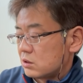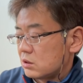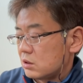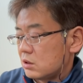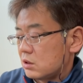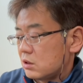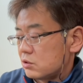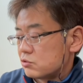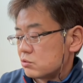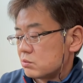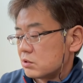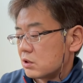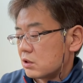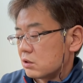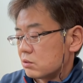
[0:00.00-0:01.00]
えー、十
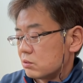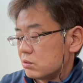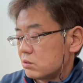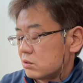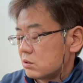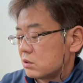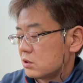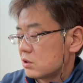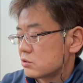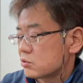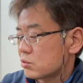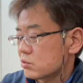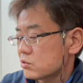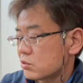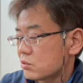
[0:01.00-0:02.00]
分かなと
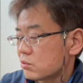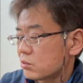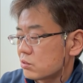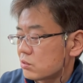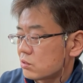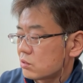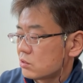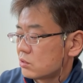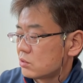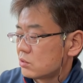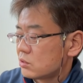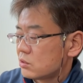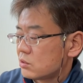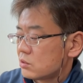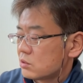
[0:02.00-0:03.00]
そろそろこの
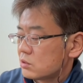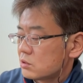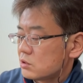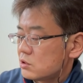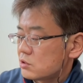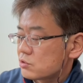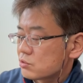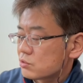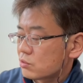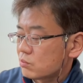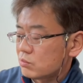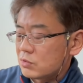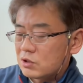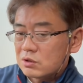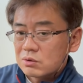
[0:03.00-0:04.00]

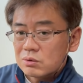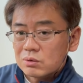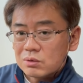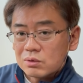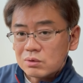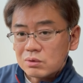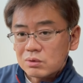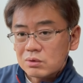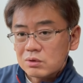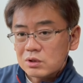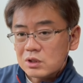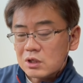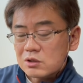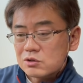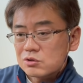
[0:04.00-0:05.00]
24mm の
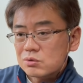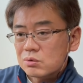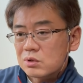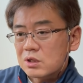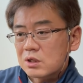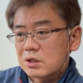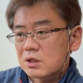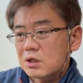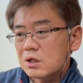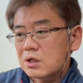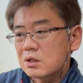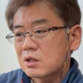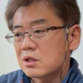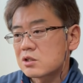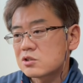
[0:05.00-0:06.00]
単焦点
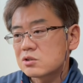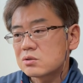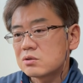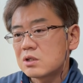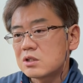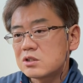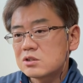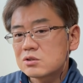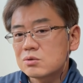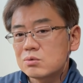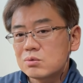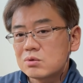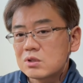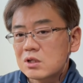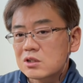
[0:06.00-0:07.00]
が新しくなり
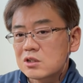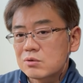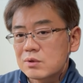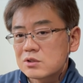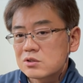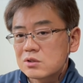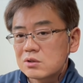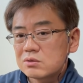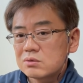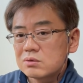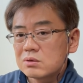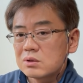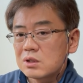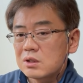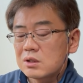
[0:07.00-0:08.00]
そうな気はしてる
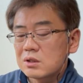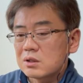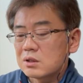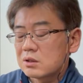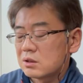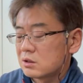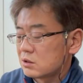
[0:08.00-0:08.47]
んで、